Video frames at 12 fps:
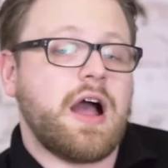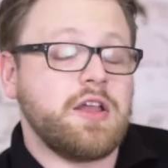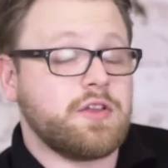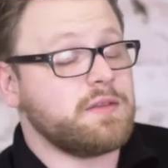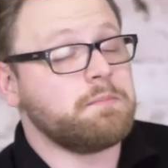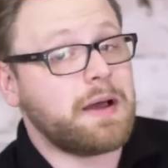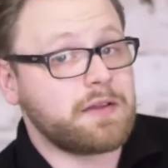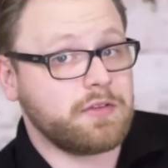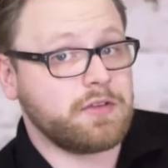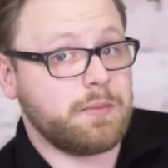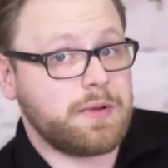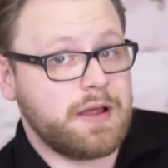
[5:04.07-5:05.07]
i to jest
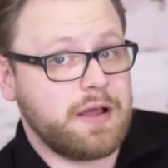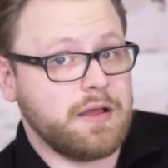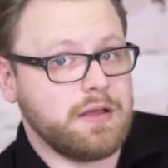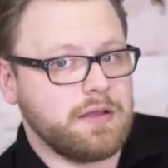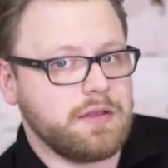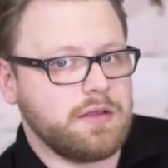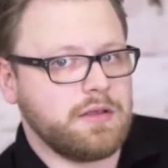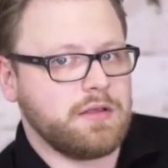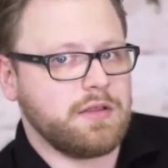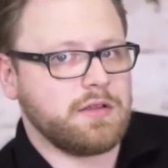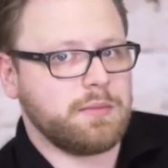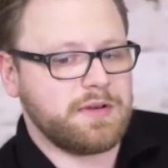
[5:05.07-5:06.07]
bardzo dobra,
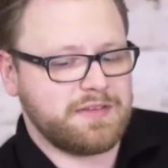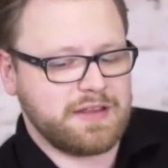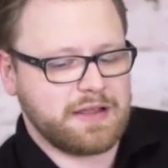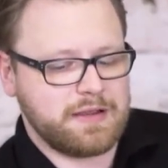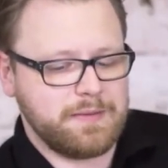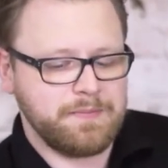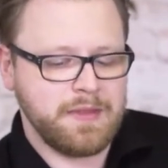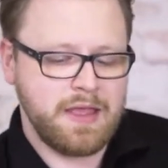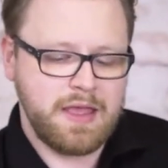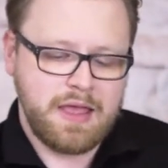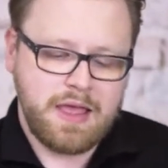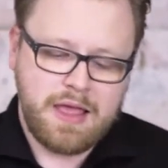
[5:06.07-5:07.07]
dobry znak.
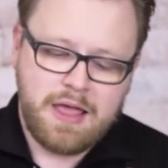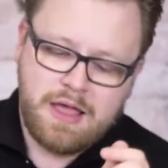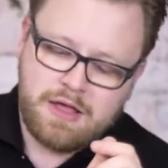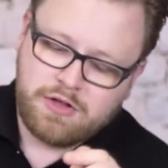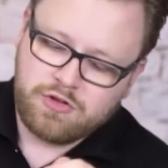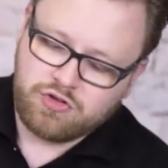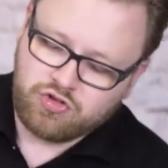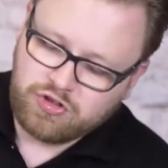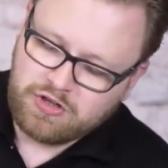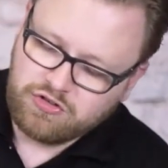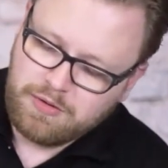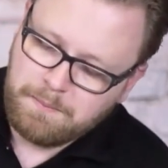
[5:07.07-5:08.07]

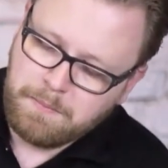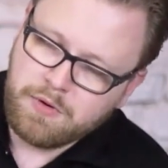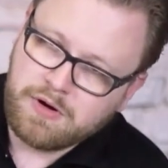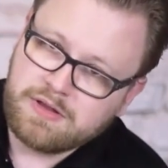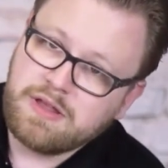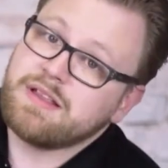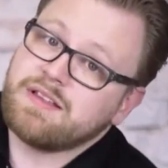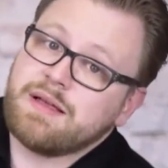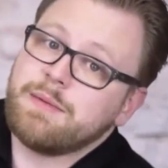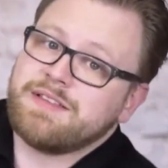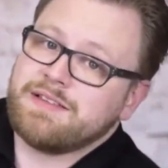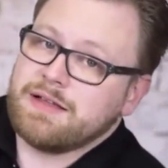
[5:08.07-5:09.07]
Trzecim punkt i te
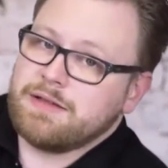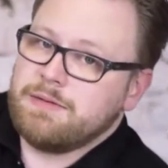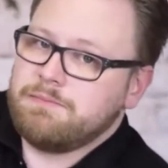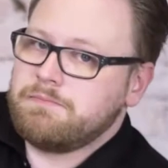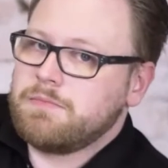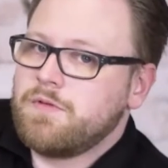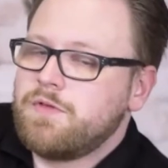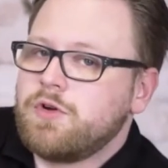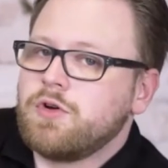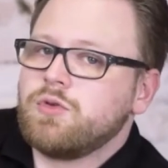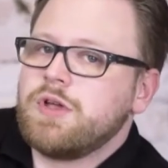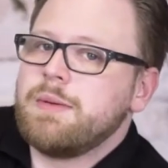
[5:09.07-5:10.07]
same zasady.
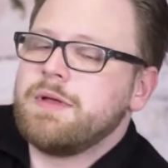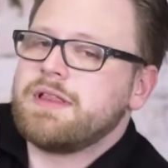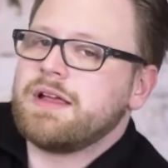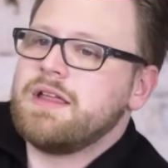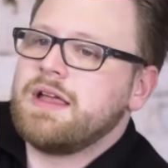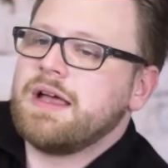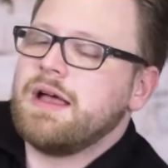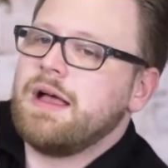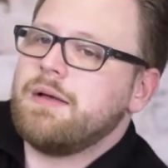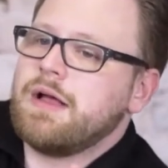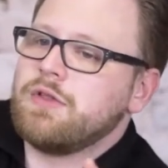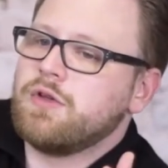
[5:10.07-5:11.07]
Wykonujemy technikę
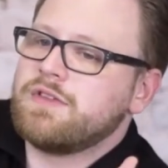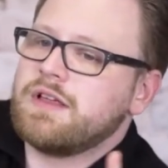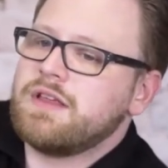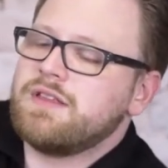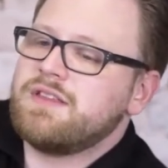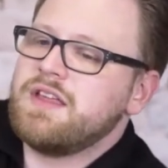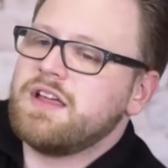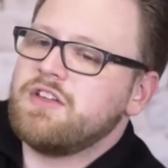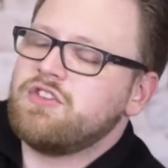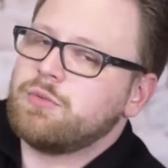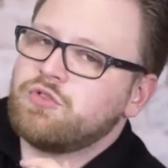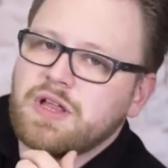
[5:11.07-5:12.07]
doznań
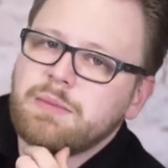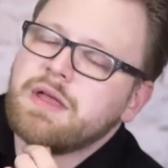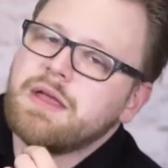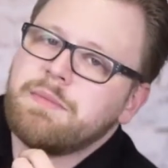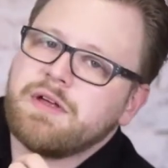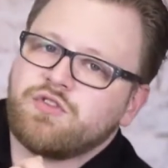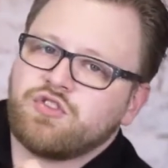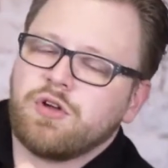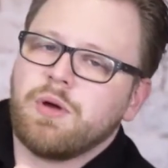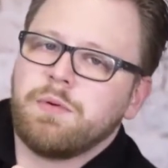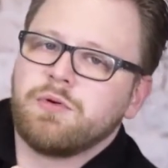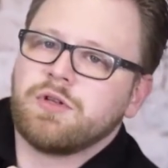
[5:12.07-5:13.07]
zniknięcia przynajmniej
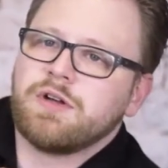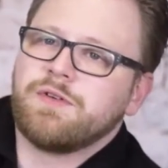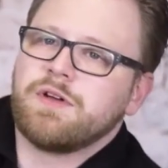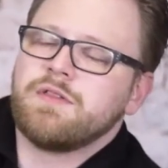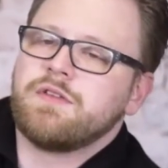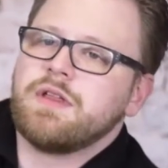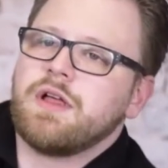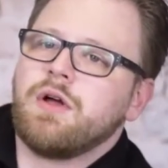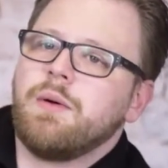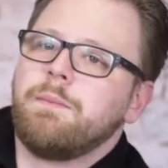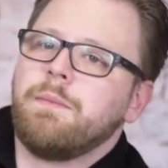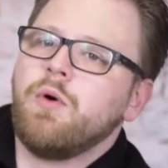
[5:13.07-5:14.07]
pierwszego punktu
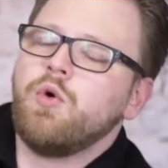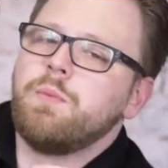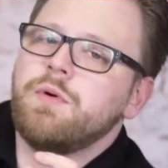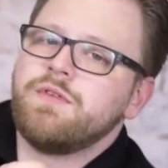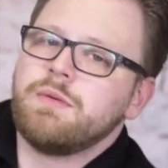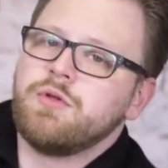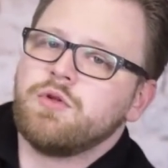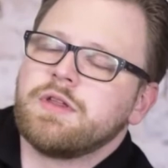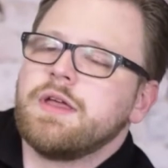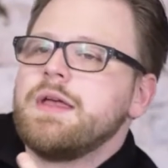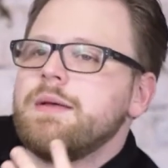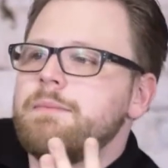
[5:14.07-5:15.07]
referencyjnego po upływie
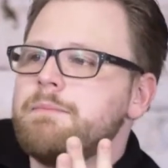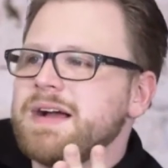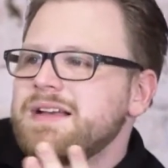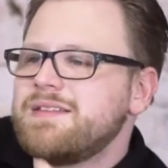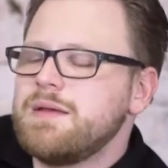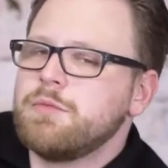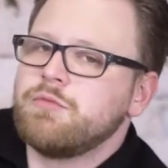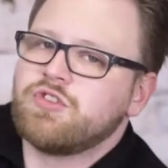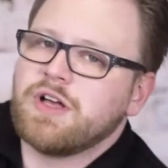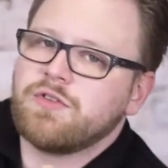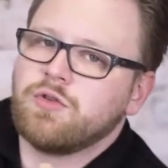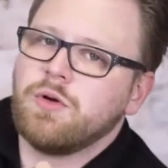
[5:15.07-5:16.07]
minuty. Maksimum
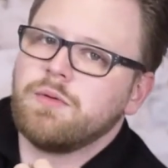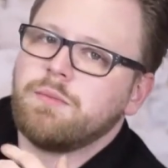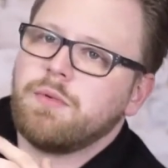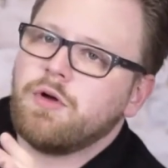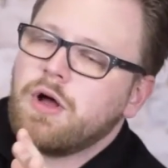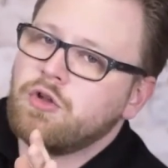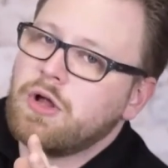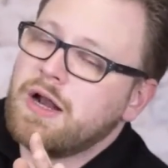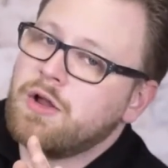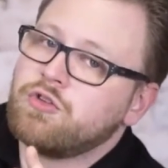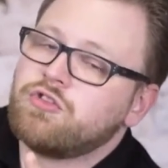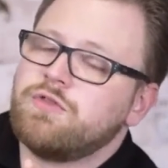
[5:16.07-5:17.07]
czasu,
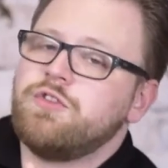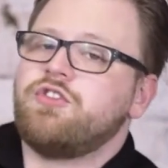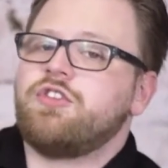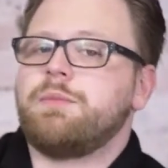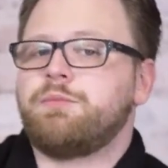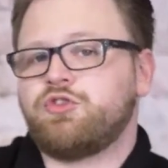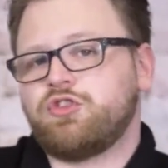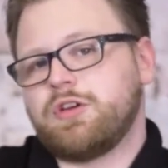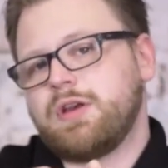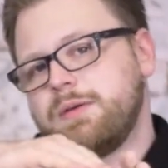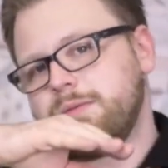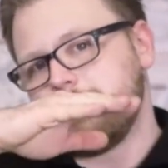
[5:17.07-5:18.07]
ale oczywiście
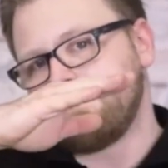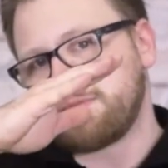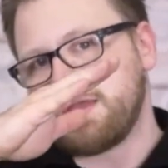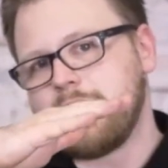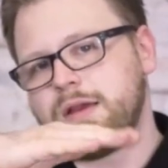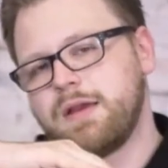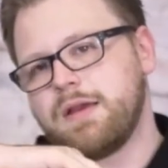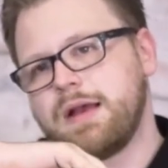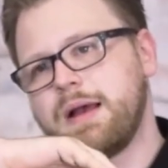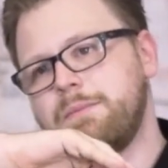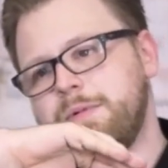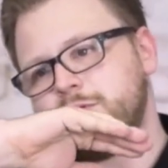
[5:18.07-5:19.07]
przy mm, e,
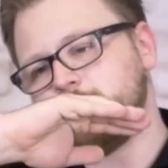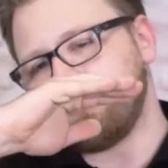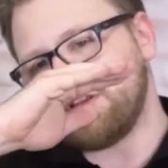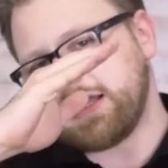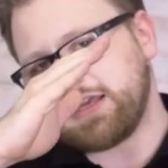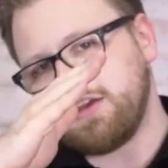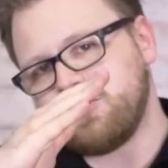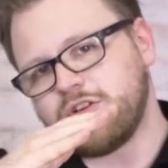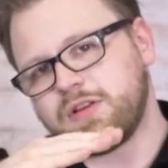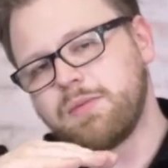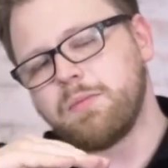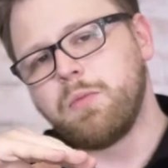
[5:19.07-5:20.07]
amplitudzie takiej, że
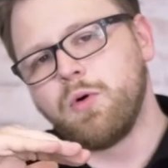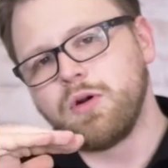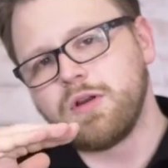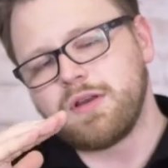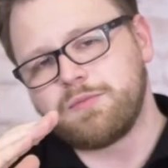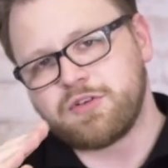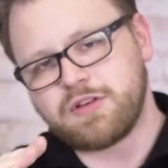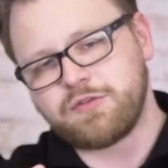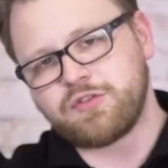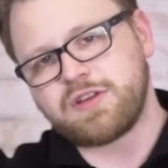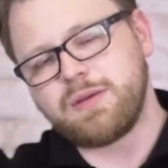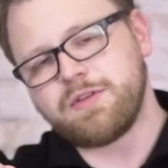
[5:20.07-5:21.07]
ten ból przede
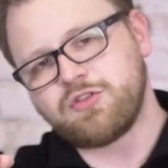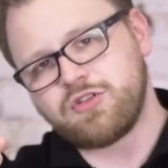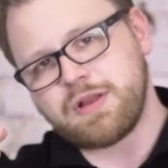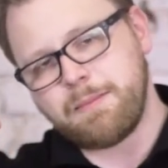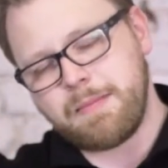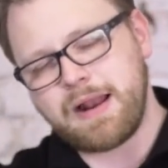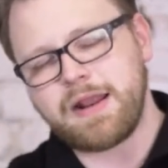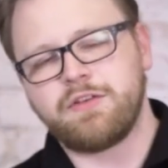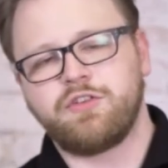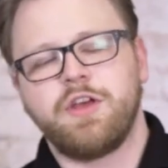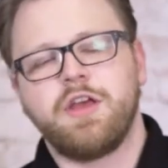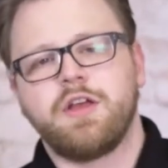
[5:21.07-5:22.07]
wszystkim zaczyna
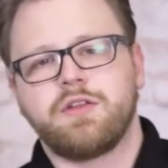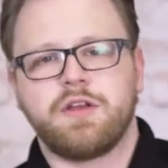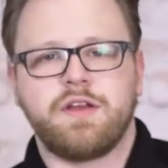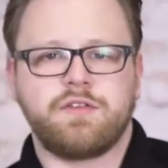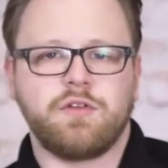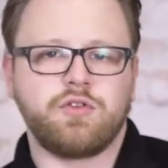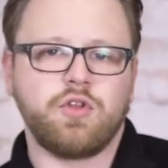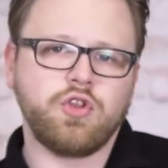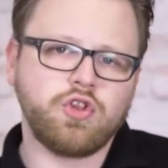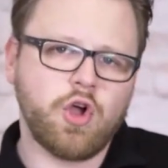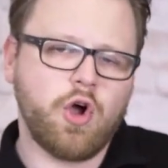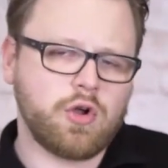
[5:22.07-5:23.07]
maleć, to jest
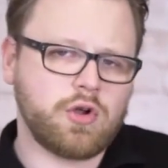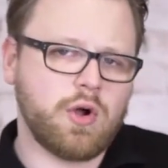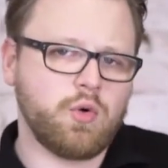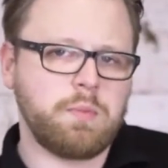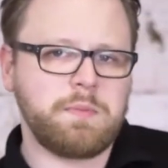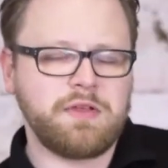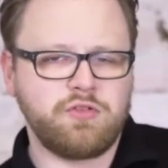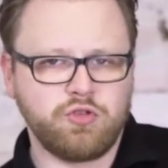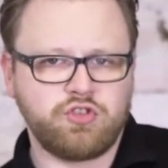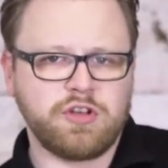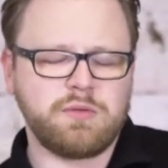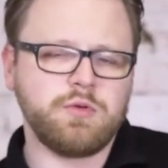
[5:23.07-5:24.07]
do około
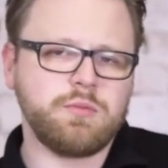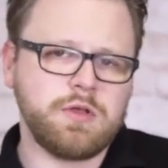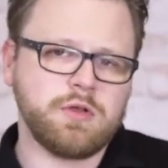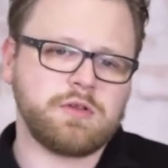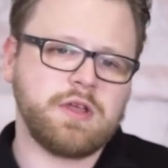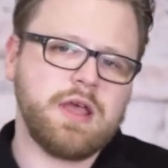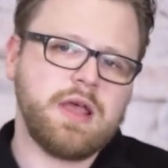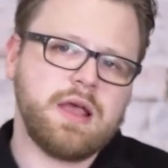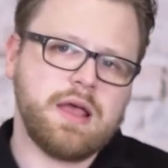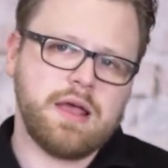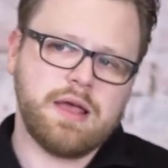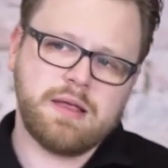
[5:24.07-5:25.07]
5-7 minut.
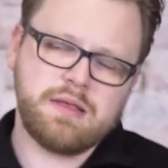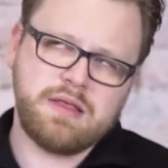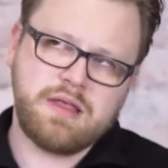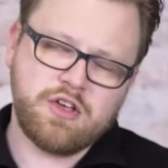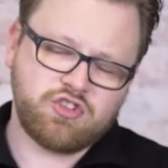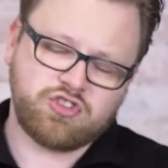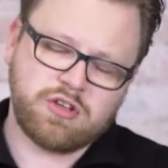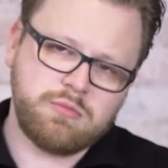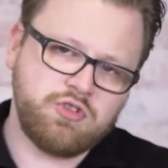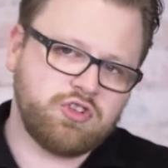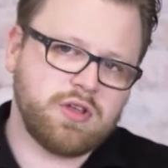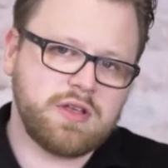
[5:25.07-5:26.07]
E, jeszcze
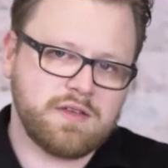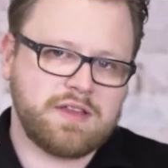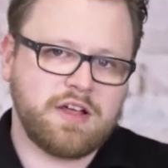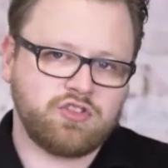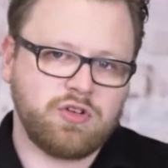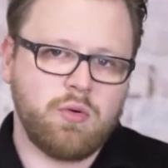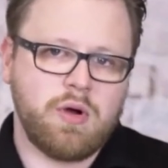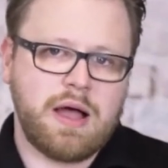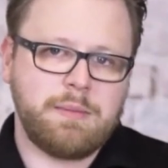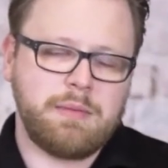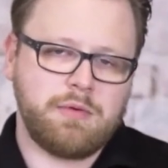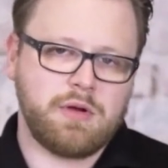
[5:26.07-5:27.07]
mi się nie zdarzyło,
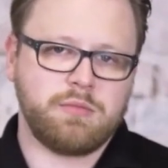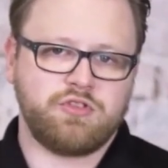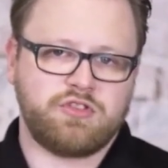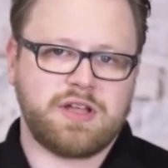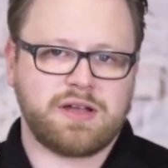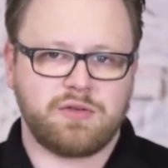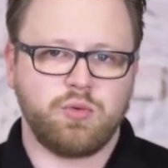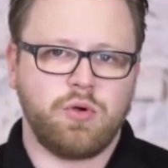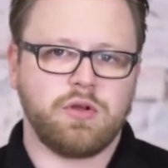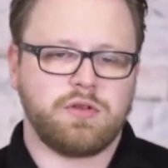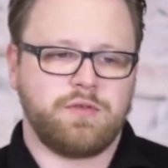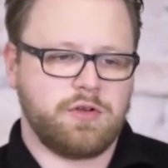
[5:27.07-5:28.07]
abym komuś tak
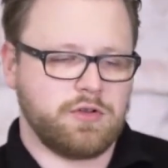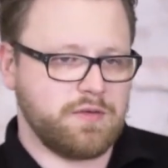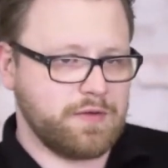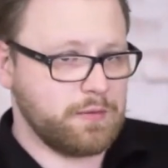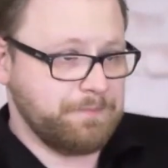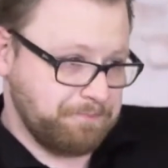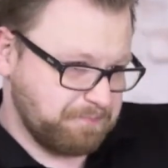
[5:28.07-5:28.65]
długo to wykonywał